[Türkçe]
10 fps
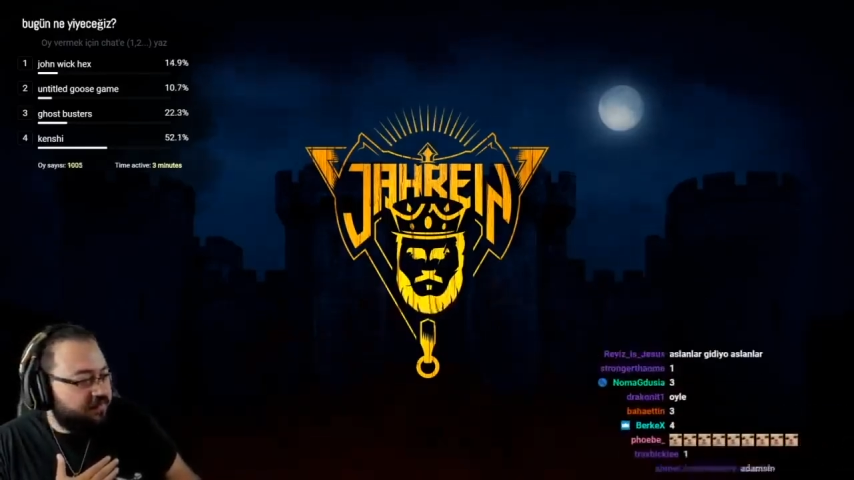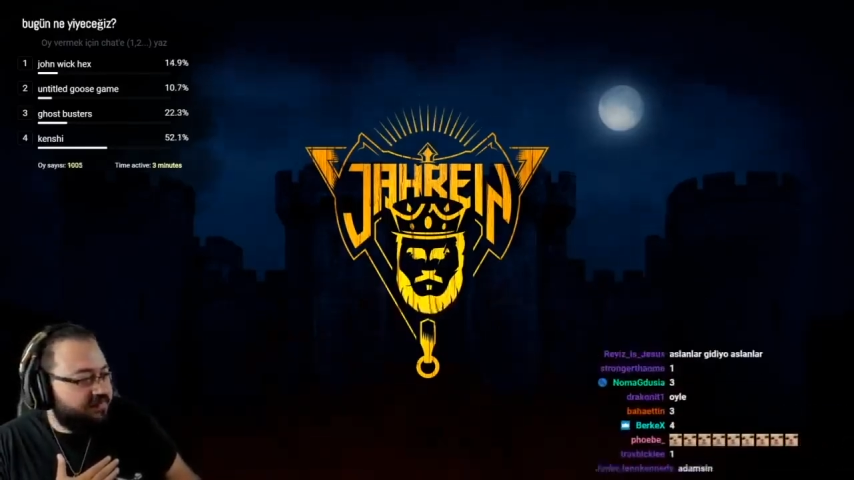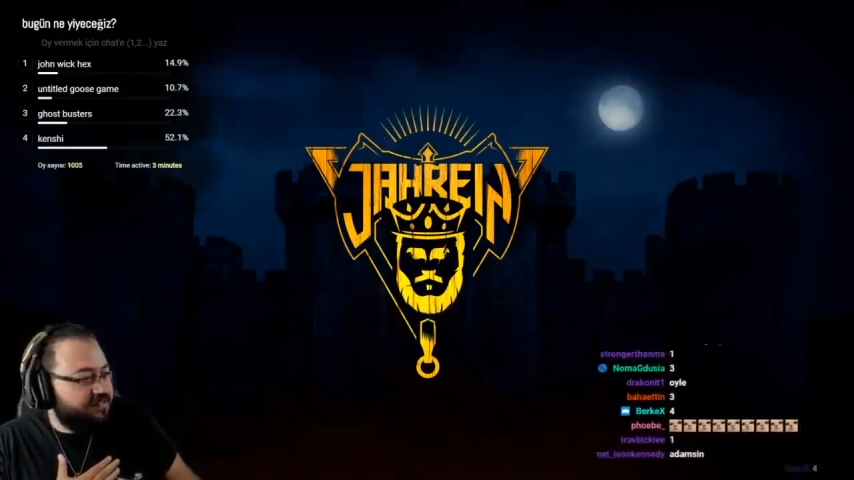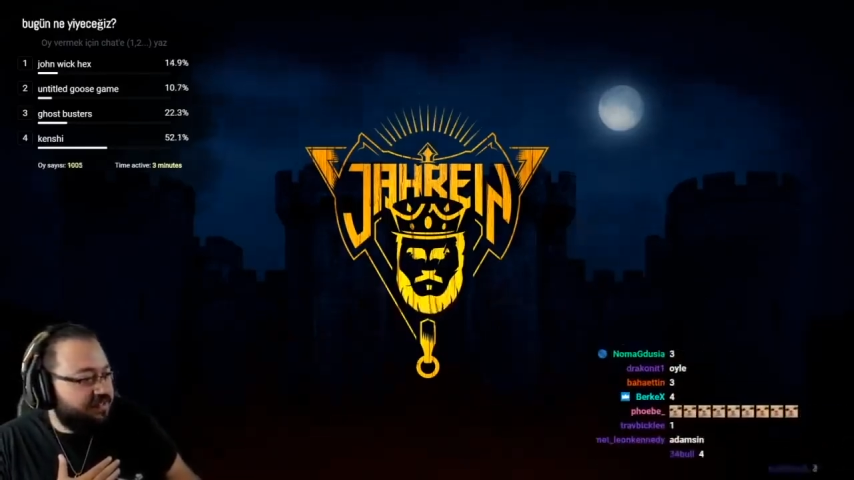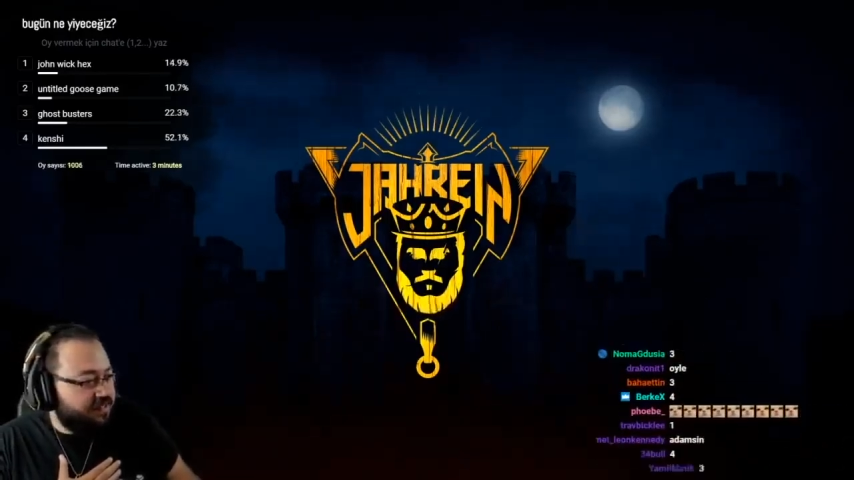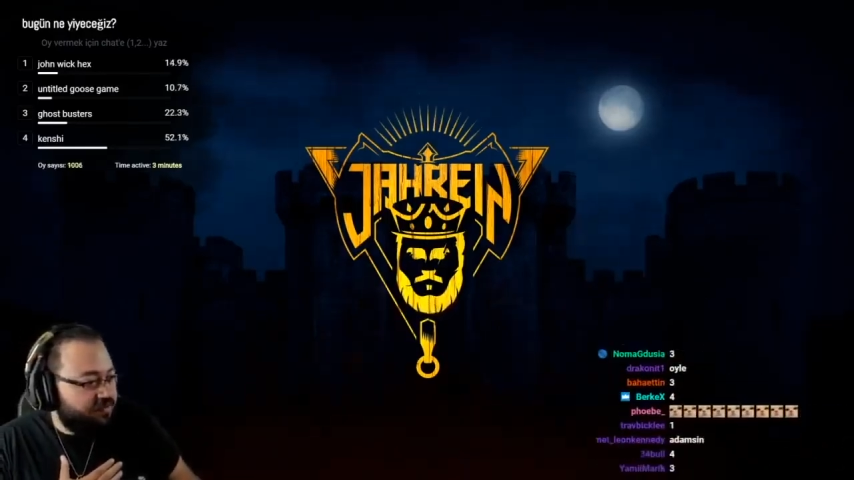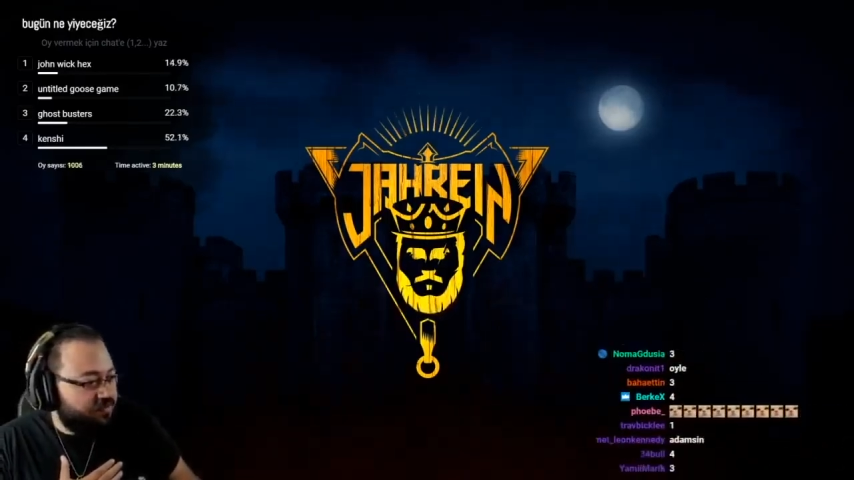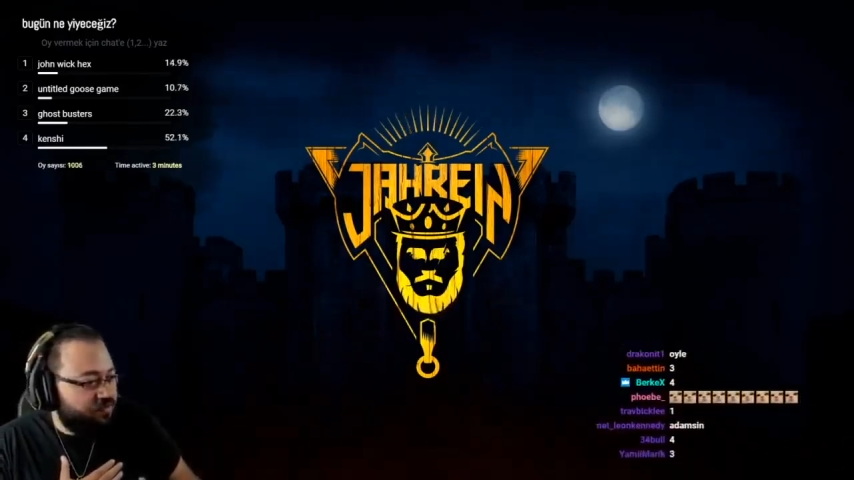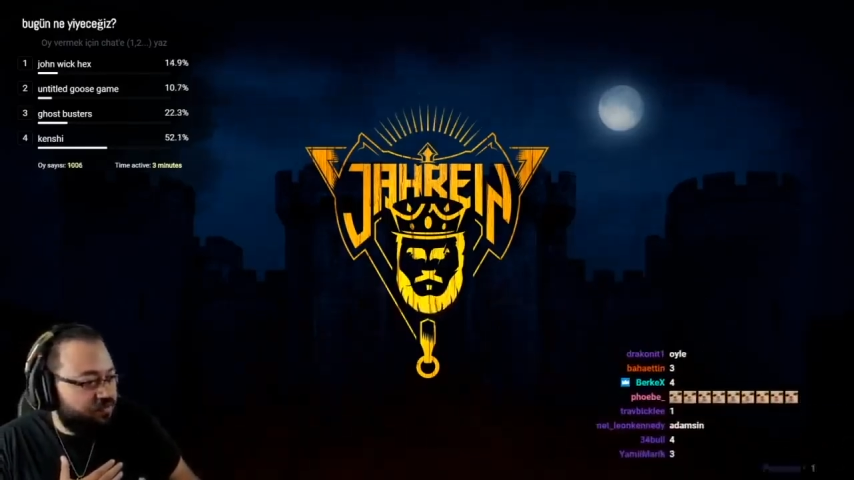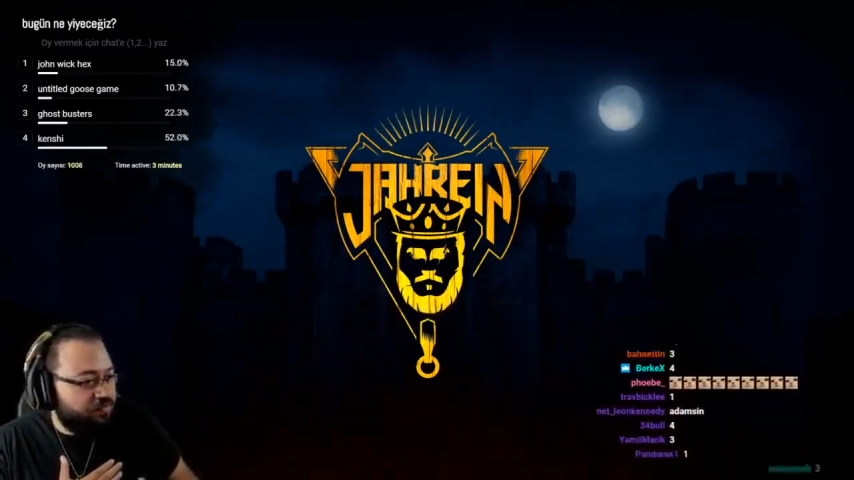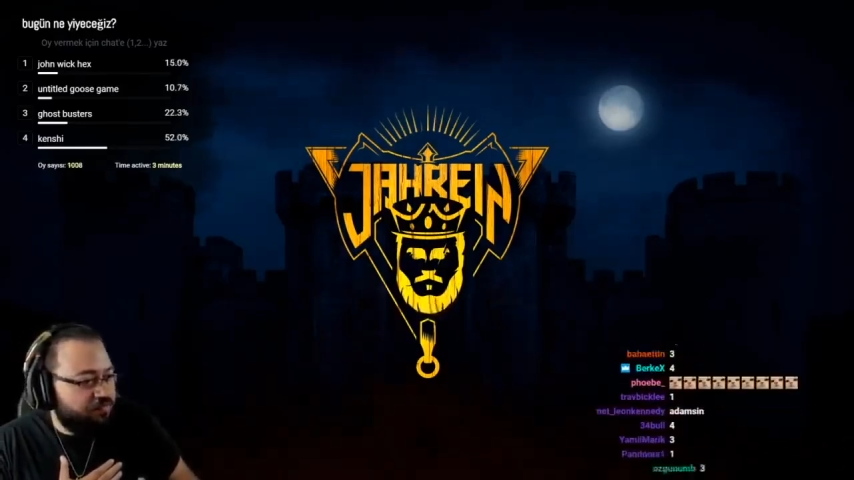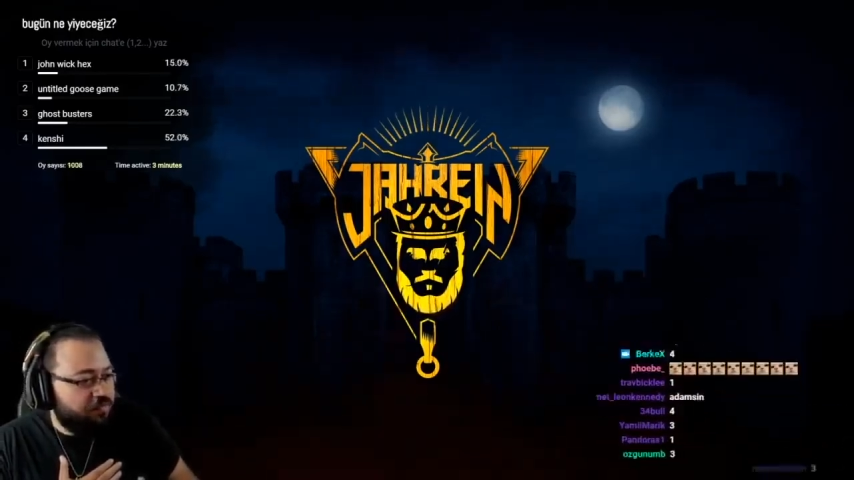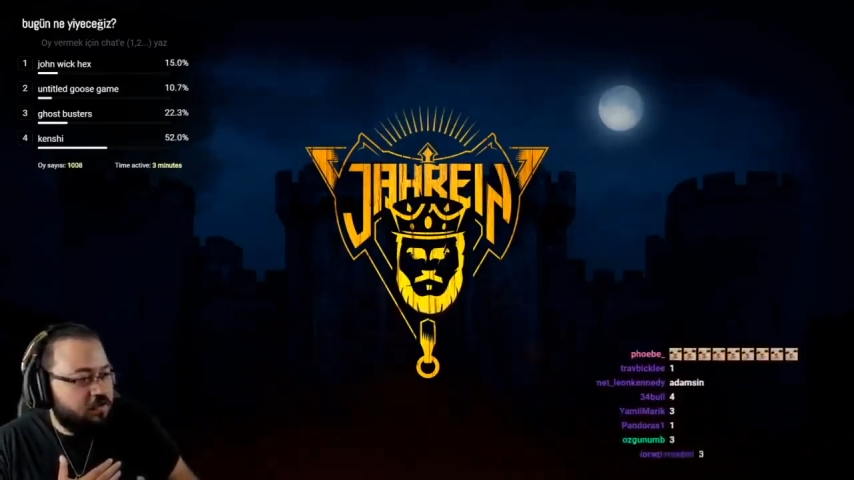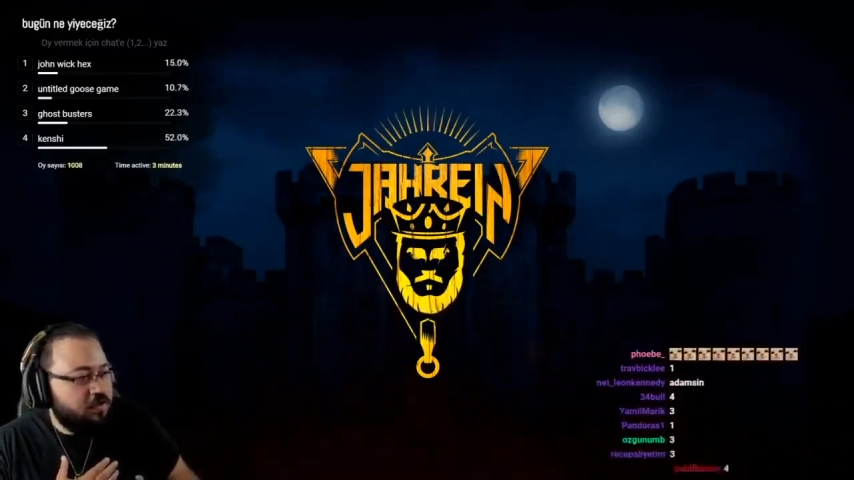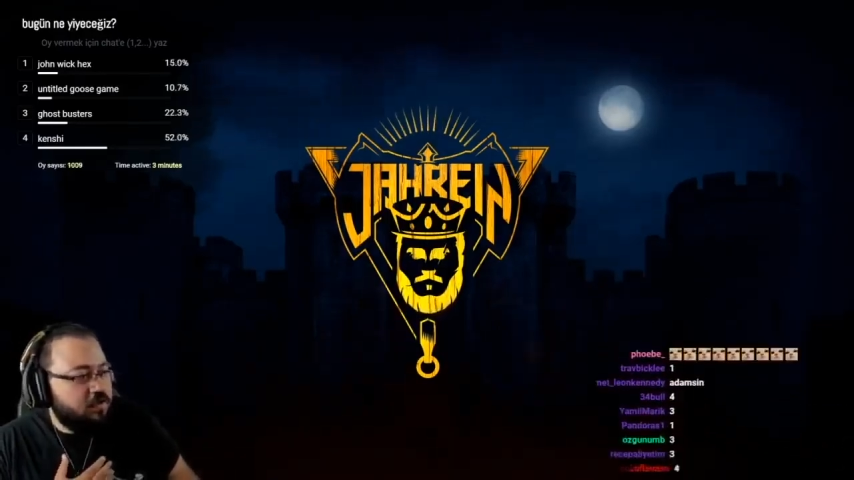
sıcak evinden oturup